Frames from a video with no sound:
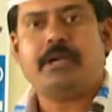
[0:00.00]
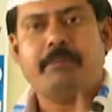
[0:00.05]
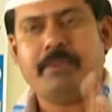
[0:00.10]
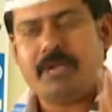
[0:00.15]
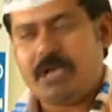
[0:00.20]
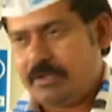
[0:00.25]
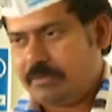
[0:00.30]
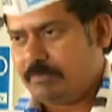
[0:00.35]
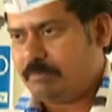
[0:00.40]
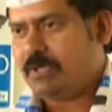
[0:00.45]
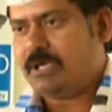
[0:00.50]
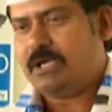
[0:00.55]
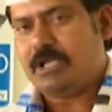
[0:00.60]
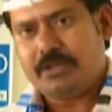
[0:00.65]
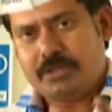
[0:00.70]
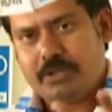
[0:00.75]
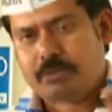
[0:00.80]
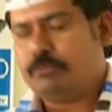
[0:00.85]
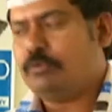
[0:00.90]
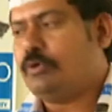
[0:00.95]
మీరు
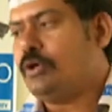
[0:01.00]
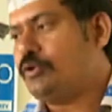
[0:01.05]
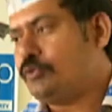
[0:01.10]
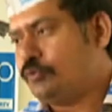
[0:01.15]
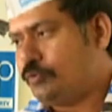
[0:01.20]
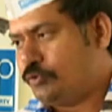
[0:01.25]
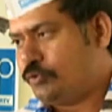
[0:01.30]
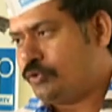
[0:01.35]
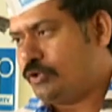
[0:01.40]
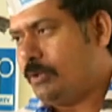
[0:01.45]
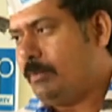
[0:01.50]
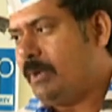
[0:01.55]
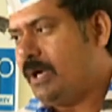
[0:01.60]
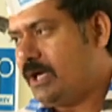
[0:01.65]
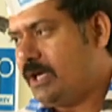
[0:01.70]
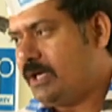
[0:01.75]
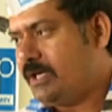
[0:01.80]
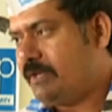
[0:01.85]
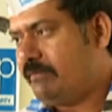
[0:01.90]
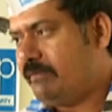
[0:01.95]
మనందరం కూడా చూస్తున్నాం
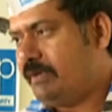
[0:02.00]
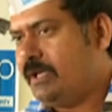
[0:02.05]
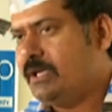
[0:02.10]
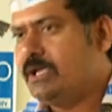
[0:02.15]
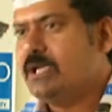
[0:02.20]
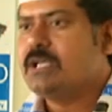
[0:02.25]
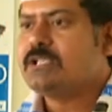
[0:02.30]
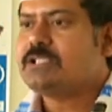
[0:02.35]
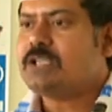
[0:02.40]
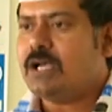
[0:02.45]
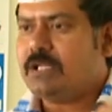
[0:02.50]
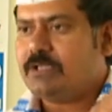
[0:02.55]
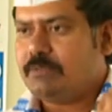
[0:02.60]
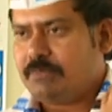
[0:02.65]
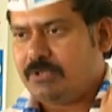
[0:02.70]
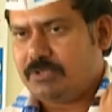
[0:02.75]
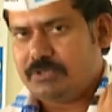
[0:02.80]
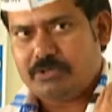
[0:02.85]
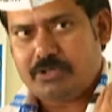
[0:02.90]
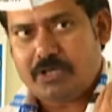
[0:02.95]
అలాంటివి
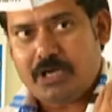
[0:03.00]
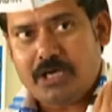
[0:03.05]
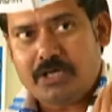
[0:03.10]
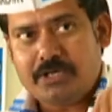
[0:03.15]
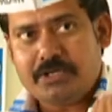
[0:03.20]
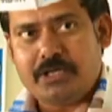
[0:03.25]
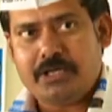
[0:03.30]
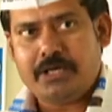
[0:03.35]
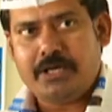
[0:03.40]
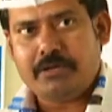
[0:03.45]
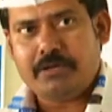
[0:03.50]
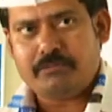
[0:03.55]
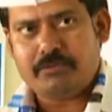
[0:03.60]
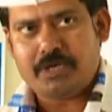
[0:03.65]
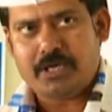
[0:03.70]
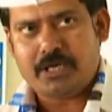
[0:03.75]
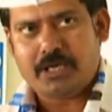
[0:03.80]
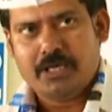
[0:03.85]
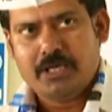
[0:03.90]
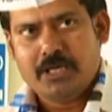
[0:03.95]
సాధ్యమైనంత అలాంటివి
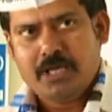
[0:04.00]
లేకుండా